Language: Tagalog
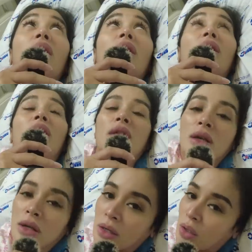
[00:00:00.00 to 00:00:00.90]
And
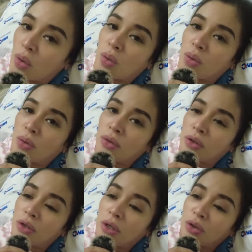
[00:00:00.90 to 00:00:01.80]
yung
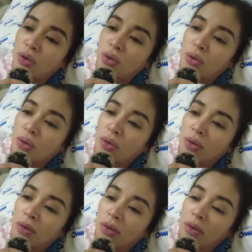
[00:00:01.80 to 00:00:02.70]
contractions ko,
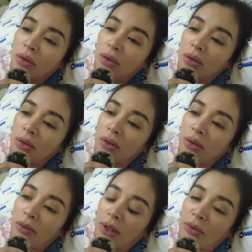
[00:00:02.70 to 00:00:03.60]

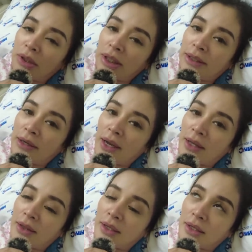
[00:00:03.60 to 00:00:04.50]
umabot na ng
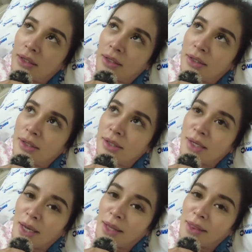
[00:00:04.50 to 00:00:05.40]
90.
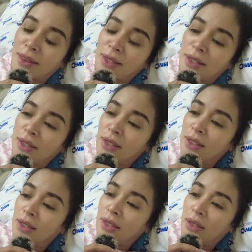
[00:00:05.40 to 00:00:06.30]
Sakit.
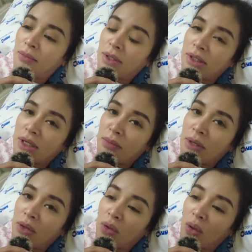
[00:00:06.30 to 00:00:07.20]
But
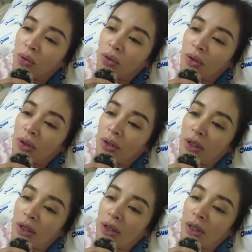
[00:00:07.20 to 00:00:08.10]
sabi ng doctor,
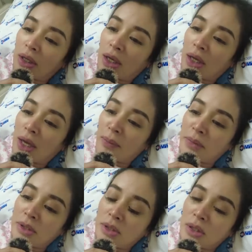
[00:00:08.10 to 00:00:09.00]
it
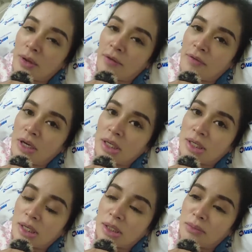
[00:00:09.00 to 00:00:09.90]
happens daw every
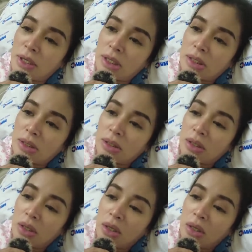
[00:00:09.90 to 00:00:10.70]
6 minutes.